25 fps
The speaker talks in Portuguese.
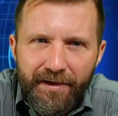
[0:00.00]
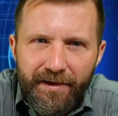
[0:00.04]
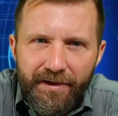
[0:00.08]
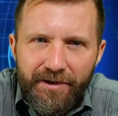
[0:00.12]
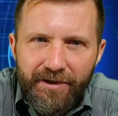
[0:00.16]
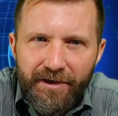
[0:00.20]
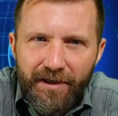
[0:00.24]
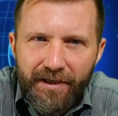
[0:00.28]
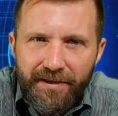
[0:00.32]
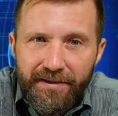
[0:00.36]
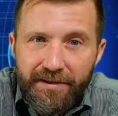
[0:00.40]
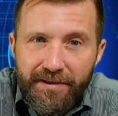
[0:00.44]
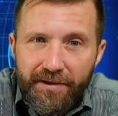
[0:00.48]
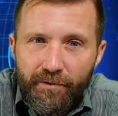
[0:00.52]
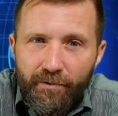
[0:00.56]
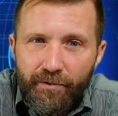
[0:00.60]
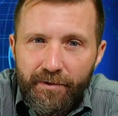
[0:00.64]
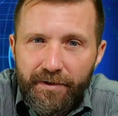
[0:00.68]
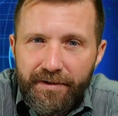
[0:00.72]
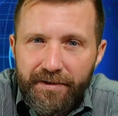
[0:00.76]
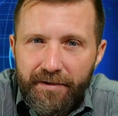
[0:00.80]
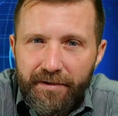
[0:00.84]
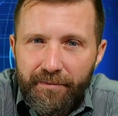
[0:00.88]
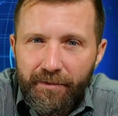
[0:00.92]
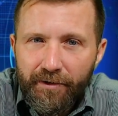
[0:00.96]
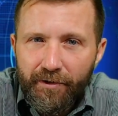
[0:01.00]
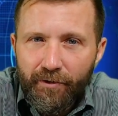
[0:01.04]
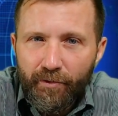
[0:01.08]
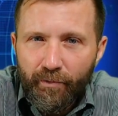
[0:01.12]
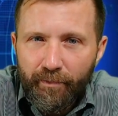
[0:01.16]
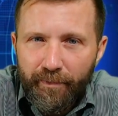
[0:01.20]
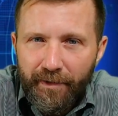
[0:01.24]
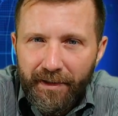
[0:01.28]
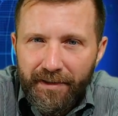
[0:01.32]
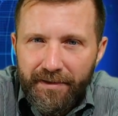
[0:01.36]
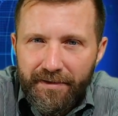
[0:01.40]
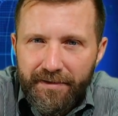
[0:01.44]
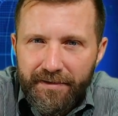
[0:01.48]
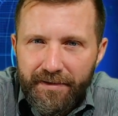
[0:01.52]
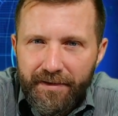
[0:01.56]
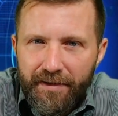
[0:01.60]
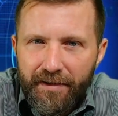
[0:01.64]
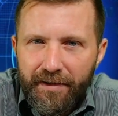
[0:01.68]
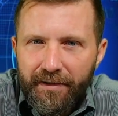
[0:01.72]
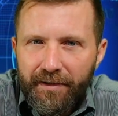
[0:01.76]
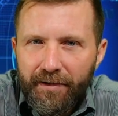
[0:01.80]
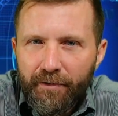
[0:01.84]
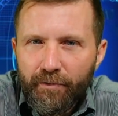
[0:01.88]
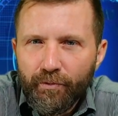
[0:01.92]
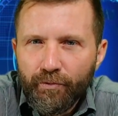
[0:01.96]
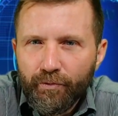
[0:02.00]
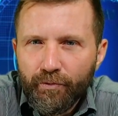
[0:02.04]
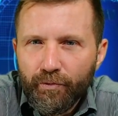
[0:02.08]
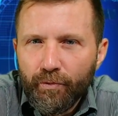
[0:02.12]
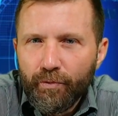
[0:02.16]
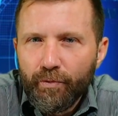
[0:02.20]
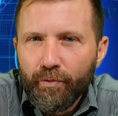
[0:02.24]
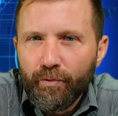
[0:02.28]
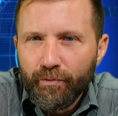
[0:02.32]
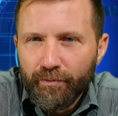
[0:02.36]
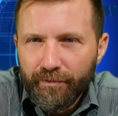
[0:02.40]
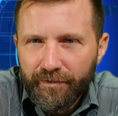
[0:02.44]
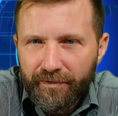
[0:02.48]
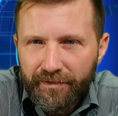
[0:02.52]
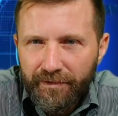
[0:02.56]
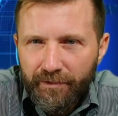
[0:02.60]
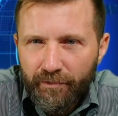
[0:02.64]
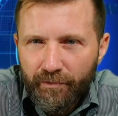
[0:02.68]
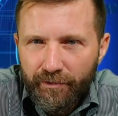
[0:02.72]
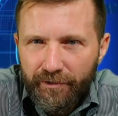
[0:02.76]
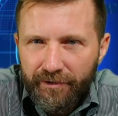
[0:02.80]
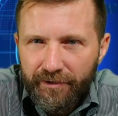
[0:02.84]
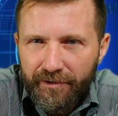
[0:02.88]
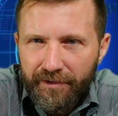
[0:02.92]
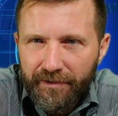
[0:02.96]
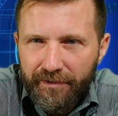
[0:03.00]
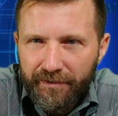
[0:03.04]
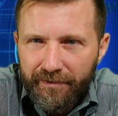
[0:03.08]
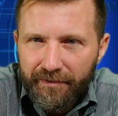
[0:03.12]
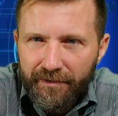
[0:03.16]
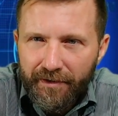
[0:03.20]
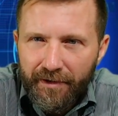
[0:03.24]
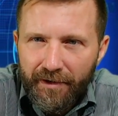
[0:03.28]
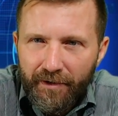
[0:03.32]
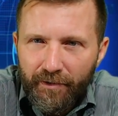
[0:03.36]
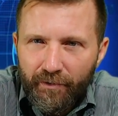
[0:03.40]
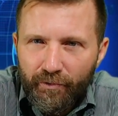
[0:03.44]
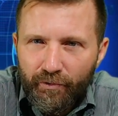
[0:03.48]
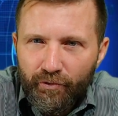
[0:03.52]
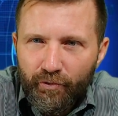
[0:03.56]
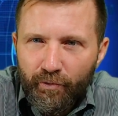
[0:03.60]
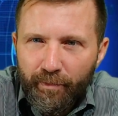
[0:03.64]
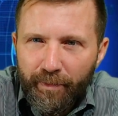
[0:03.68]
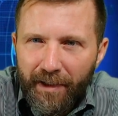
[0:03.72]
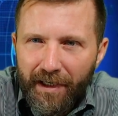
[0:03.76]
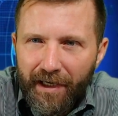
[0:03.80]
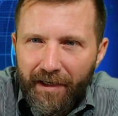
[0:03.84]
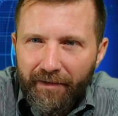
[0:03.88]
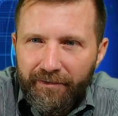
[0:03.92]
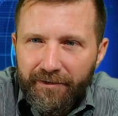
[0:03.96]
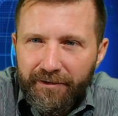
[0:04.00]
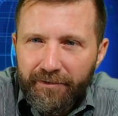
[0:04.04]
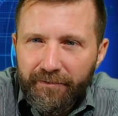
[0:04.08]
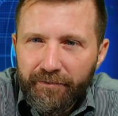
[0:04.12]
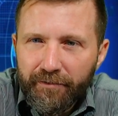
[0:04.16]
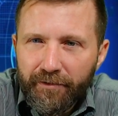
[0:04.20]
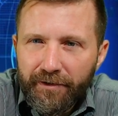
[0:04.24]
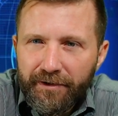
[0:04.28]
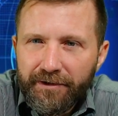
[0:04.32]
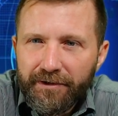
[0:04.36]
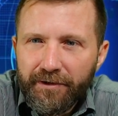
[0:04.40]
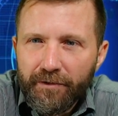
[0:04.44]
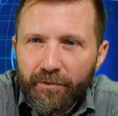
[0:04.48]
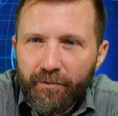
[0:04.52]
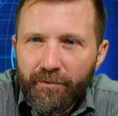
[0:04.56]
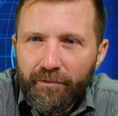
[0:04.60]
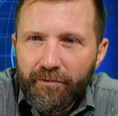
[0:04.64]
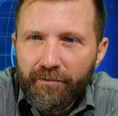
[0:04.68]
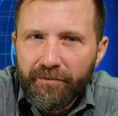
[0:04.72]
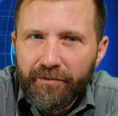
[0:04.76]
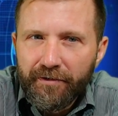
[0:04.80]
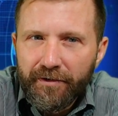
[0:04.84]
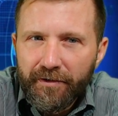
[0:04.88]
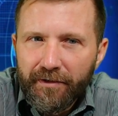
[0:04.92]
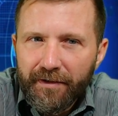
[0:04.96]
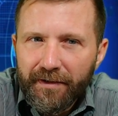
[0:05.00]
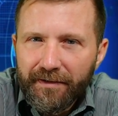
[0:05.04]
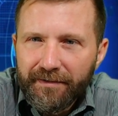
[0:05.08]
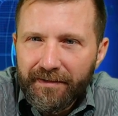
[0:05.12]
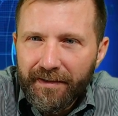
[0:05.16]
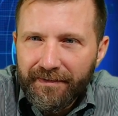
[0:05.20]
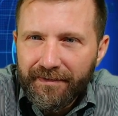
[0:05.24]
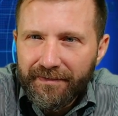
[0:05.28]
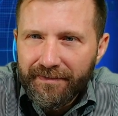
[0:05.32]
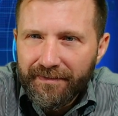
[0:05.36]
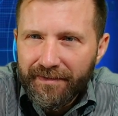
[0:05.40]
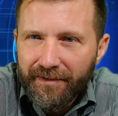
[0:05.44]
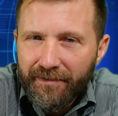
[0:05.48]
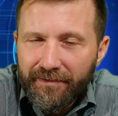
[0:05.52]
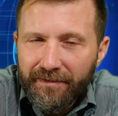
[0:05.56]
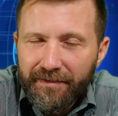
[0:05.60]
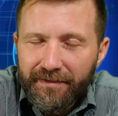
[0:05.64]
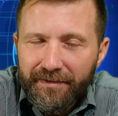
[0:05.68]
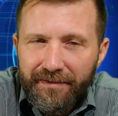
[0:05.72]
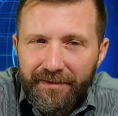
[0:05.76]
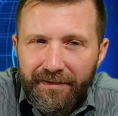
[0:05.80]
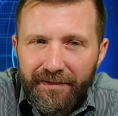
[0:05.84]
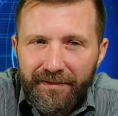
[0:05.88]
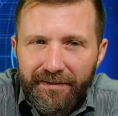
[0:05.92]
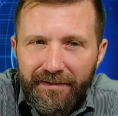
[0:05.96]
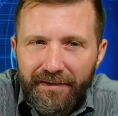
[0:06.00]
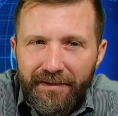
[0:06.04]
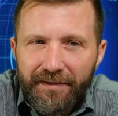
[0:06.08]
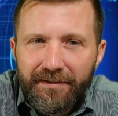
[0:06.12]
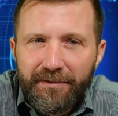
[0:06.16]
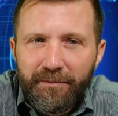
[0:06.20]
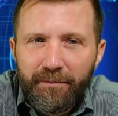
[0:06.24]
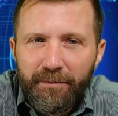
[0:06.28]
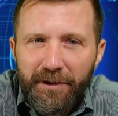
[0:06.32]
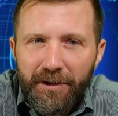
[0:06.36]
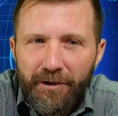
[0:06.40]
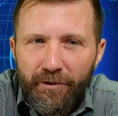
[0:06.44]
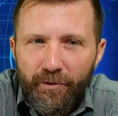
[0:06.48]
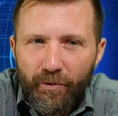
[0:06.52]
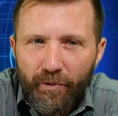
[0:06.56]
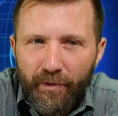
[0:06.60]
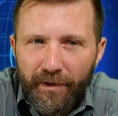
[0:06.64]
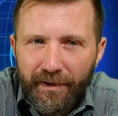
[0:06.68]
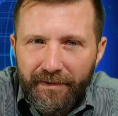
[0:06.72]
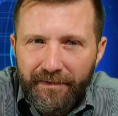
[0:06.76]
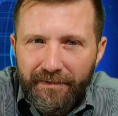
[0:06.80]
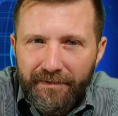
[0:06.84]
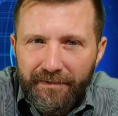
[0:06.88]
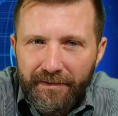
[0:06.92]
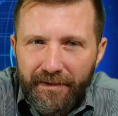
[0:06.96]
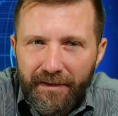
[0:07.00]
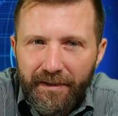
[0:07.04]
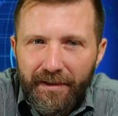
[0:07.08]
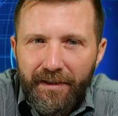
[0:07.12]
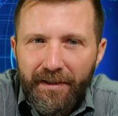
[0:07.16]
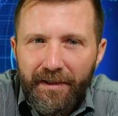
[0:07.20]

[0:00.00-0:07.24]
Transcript: Já na segunda semana do mês, que contou com cinco dias, o superávit foi de 1,716 bilhões.